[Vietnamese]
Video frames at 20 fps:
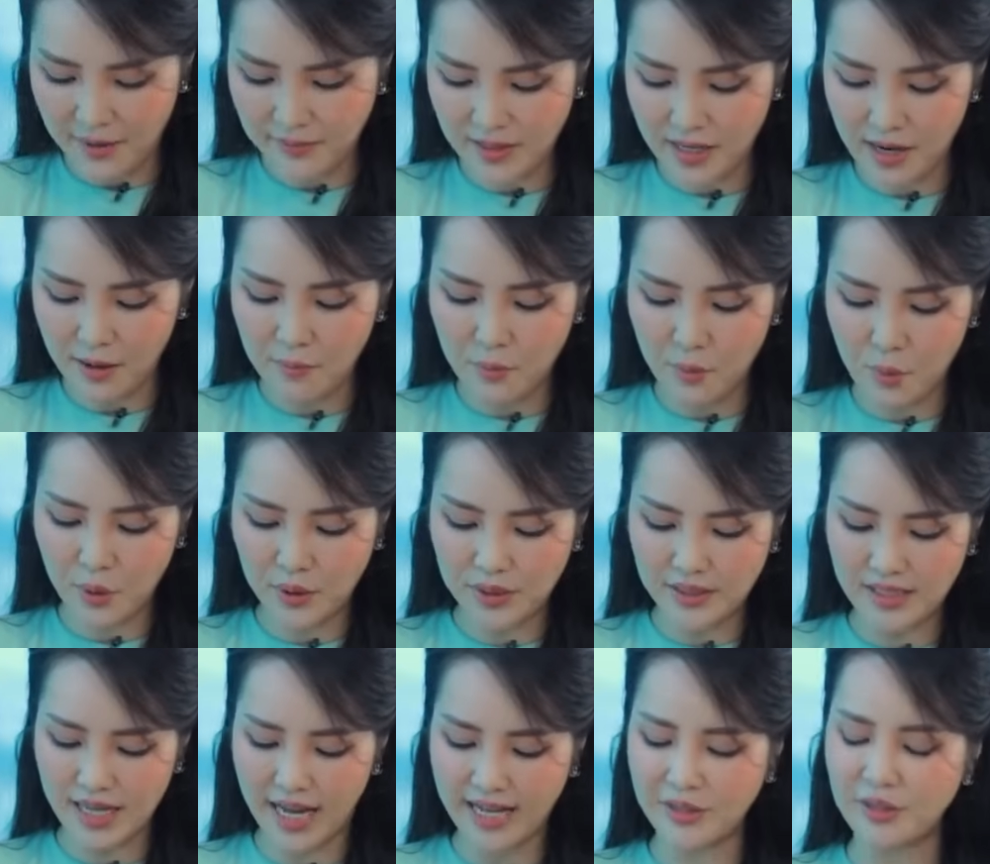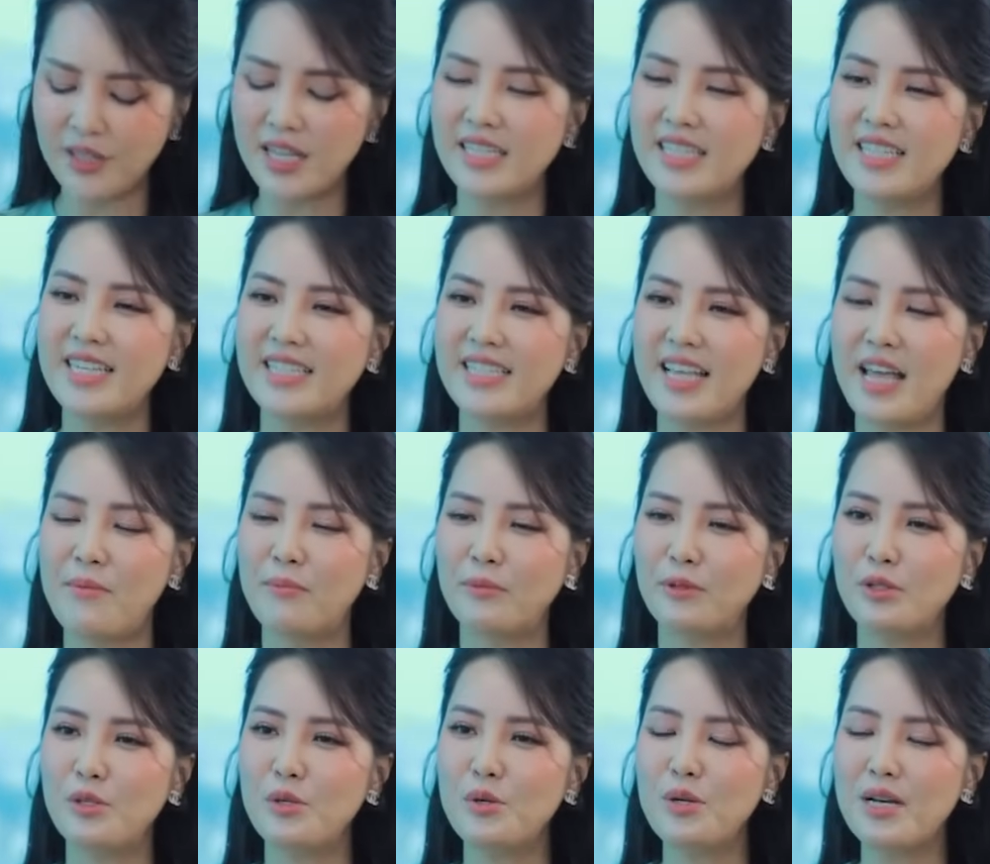Em rất là muốn anh có thể chia sẻ
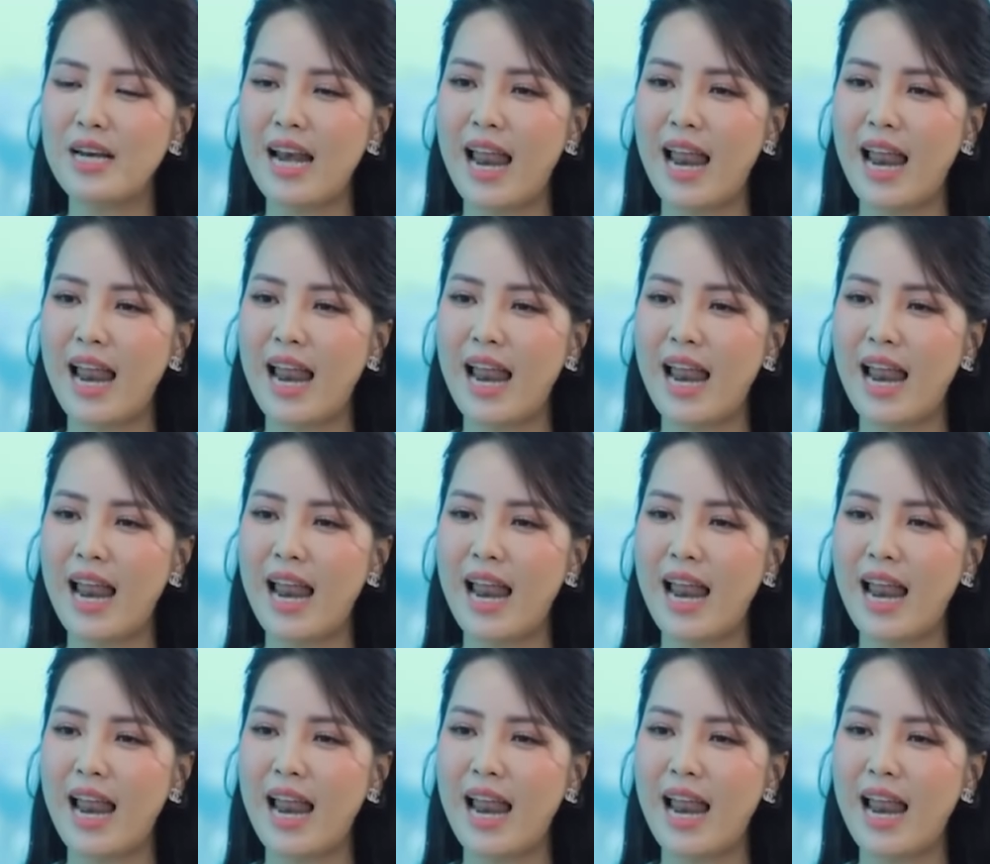một chút